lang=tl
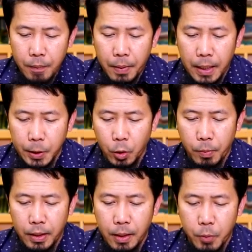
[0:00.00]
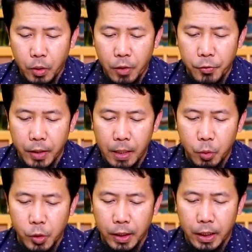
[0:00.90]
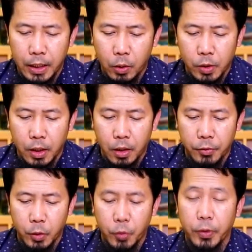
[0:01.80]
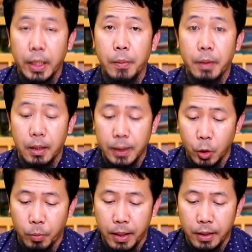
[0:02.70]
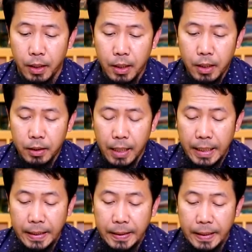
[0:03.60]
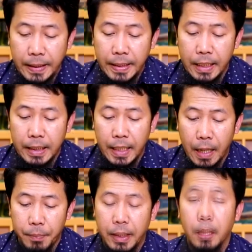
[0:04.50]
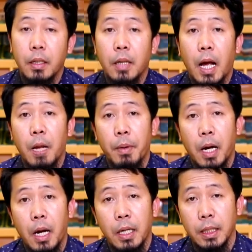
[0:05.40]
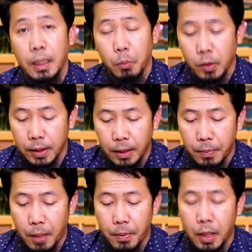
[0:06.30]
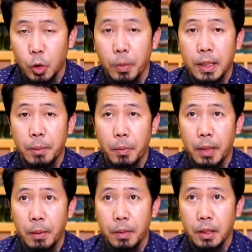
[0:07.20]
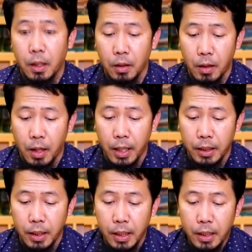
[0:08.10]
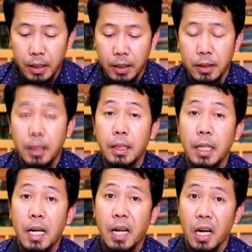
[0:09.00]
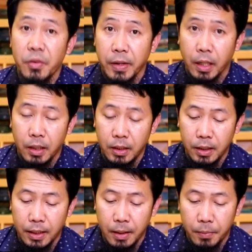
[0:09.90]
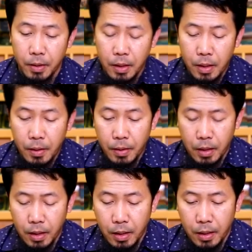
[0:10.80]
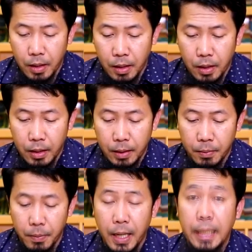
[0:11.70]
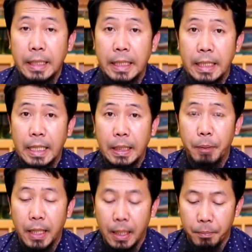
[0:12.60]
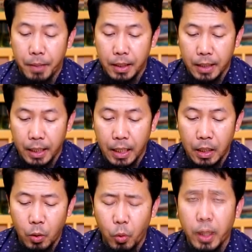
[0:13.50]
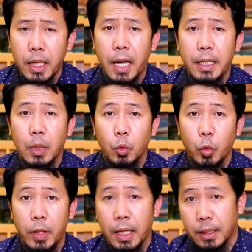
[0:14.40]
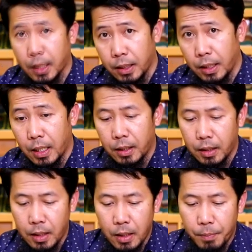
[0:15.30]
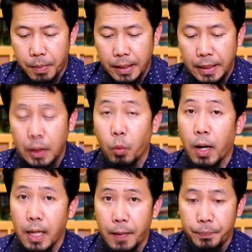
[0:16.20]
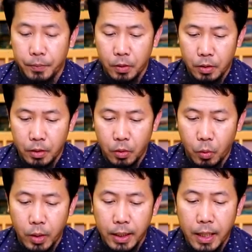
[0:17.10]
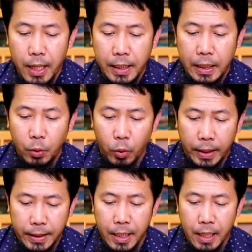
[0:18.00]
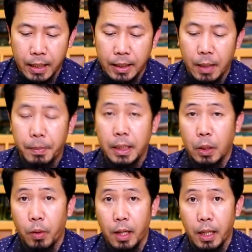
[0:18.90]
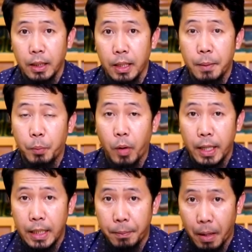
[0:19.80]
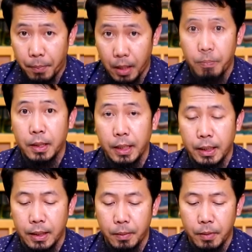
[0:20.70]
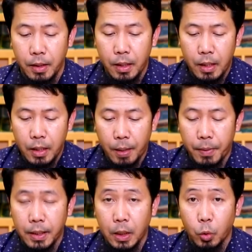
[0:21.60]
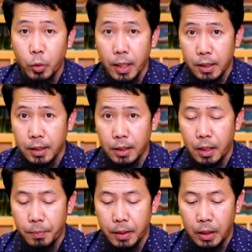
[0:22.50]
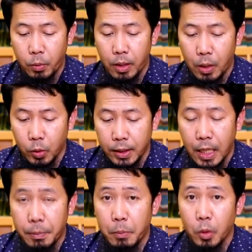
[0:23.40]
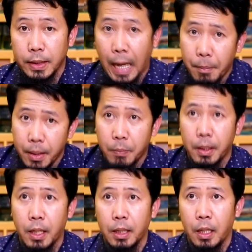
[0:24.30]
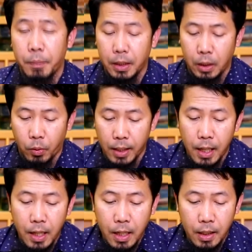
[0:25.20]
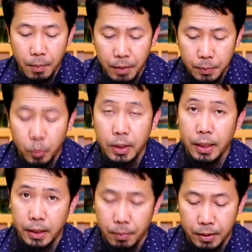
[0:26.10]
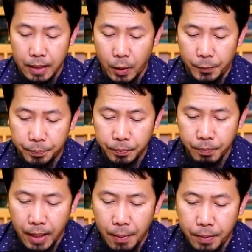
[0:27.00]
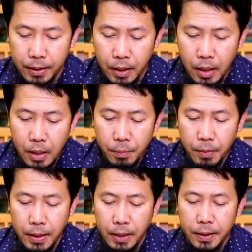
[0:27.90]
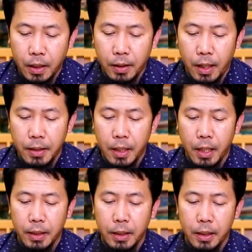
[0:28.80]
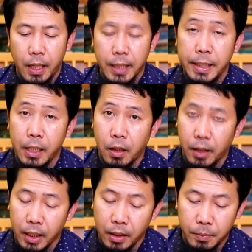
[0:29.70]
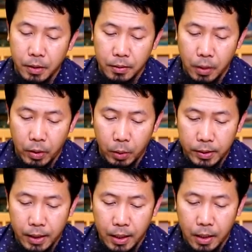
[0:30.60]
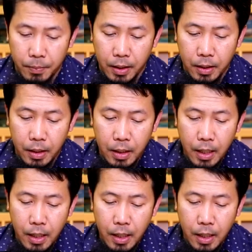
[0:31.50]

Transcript: Pangatlo, man lam yukafir al-mushrikin aw saka fi kufrihim ang man na hindi niya sinabi ang mga hindi Muslim, ang mga sumasamba maliban sa Allah ay hindi sila kafir, hindi sila uh, mga hindi mananampalataya o kaya ay nagduda sa kanilang paniniwala o kaya ay kinurik niya ang kanilang paniniwala. Yan po ay napapalabas sa Islam. Kapag nagduda ka sa kanilang paniniwala o sinabi mong tama naman ang kanilang paniniwala, labas po sa Islam ang tao. Pang-apat, man i'taqada anna hadi hadi ghairi Nabi sallallahu alaihi wasallam